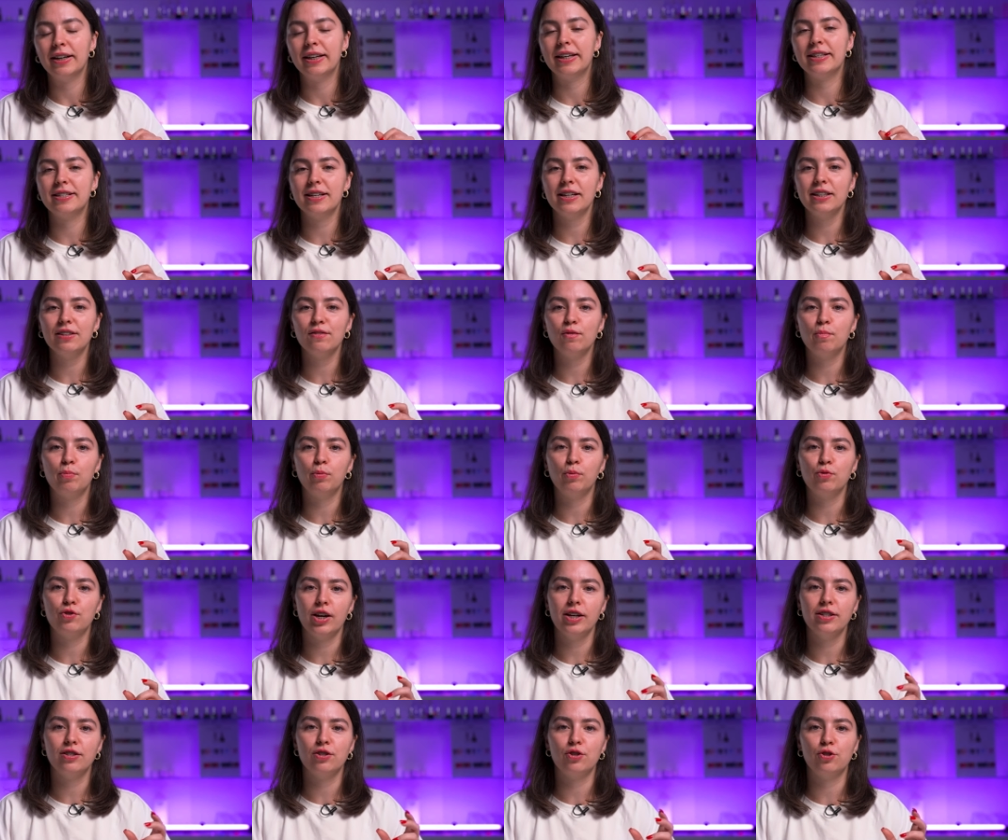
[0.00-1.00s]
А из-за этого
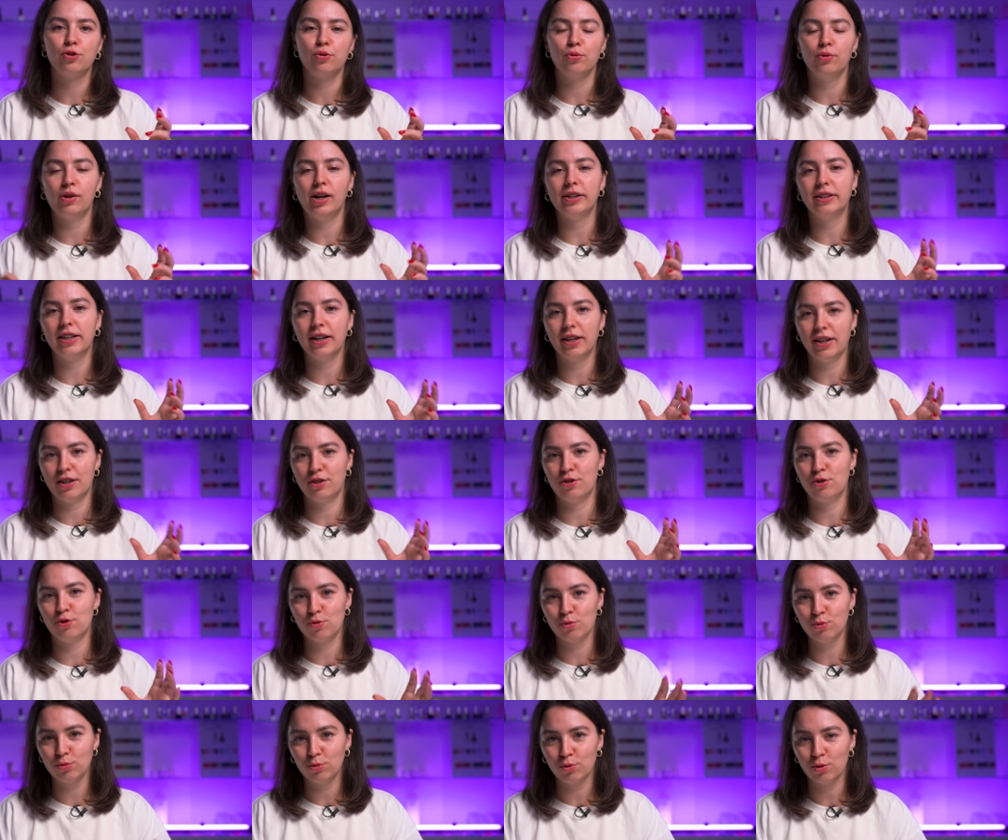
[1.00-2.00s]
получается, что когда я
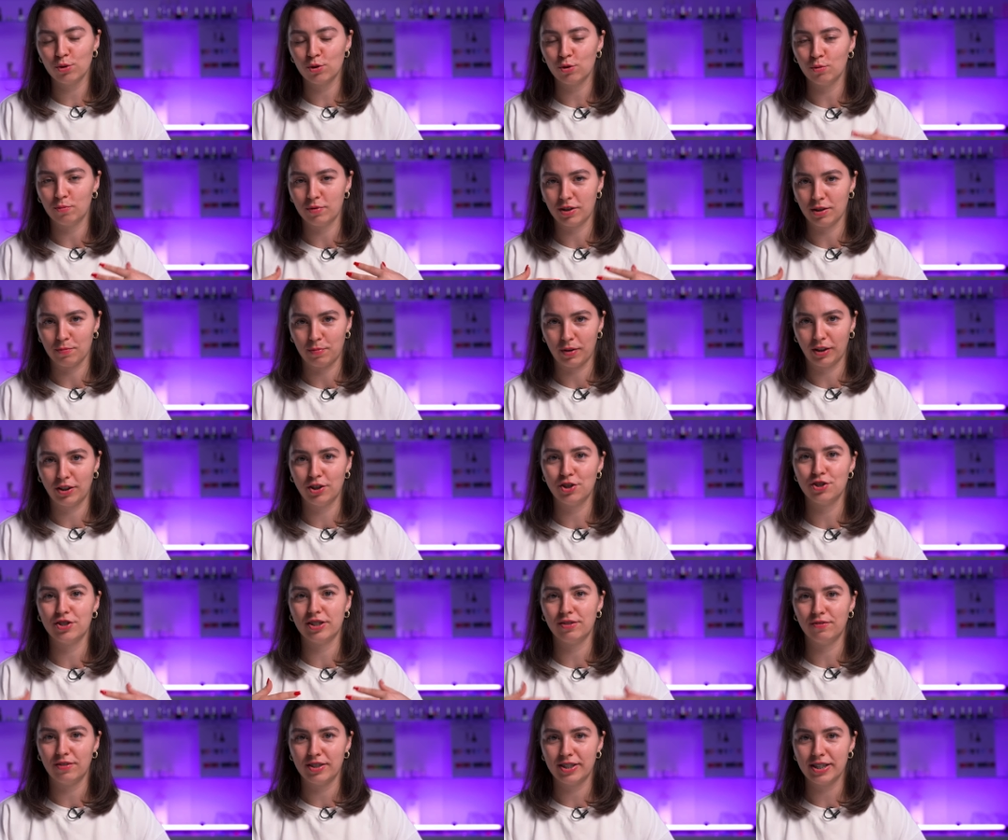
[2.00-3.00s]
сижу, ноги у меня
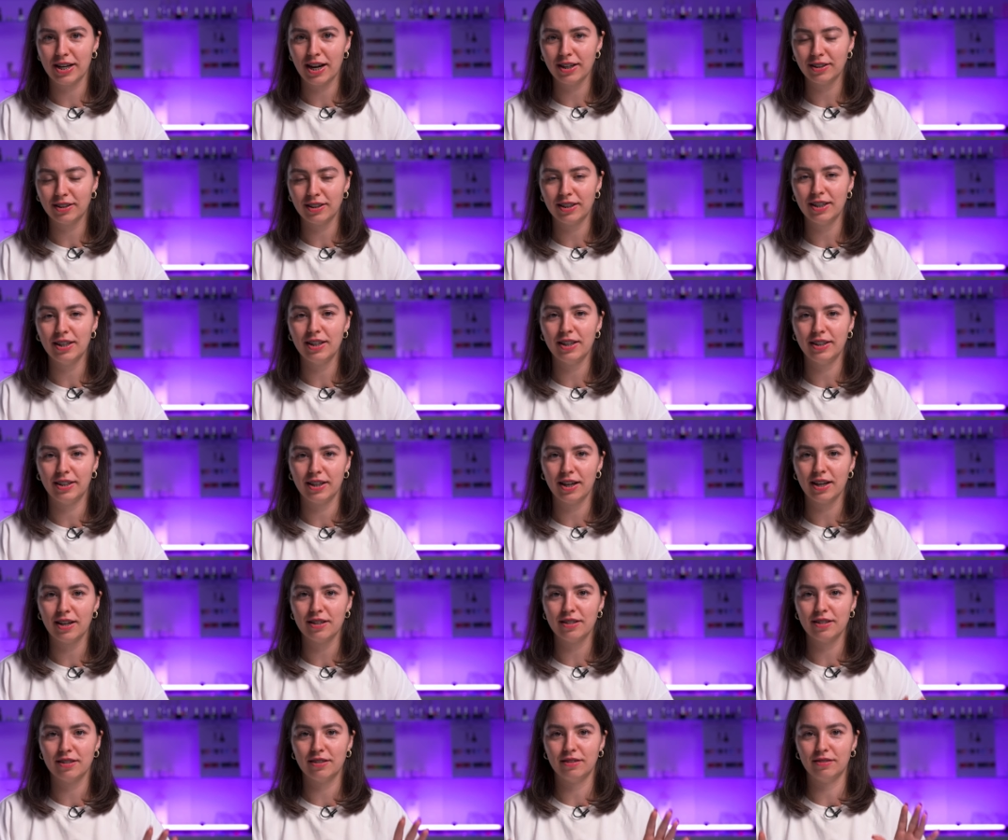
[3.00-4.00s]
практически висят, или
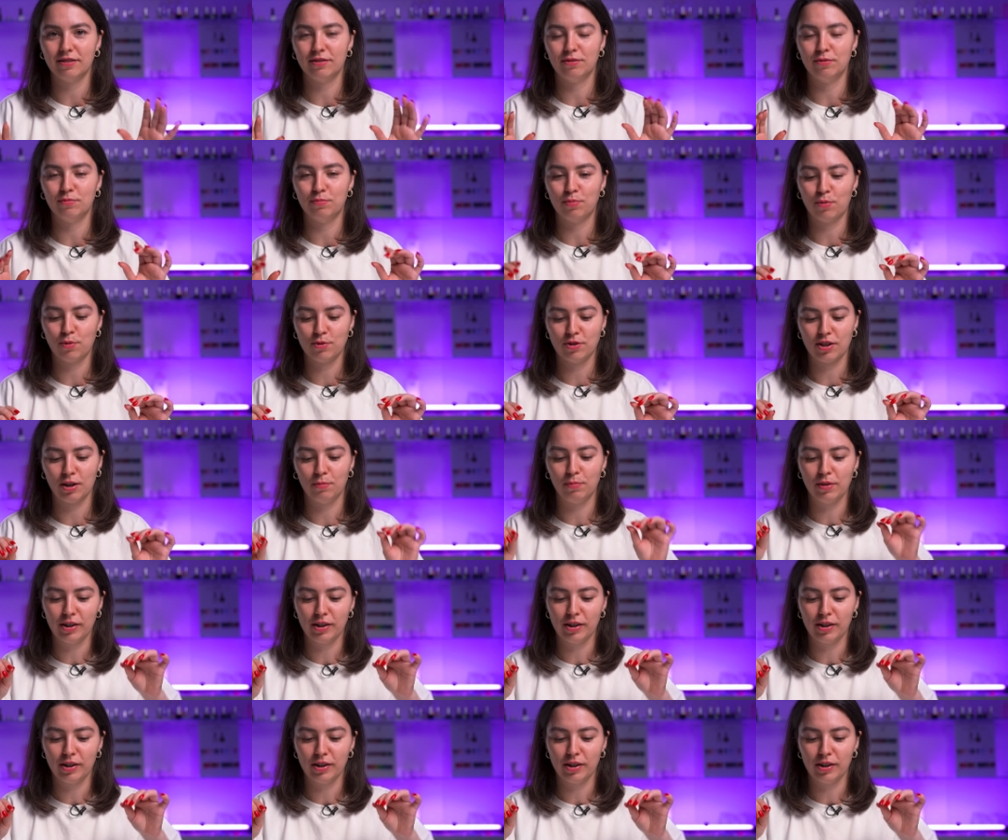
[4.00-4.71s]
я э, просто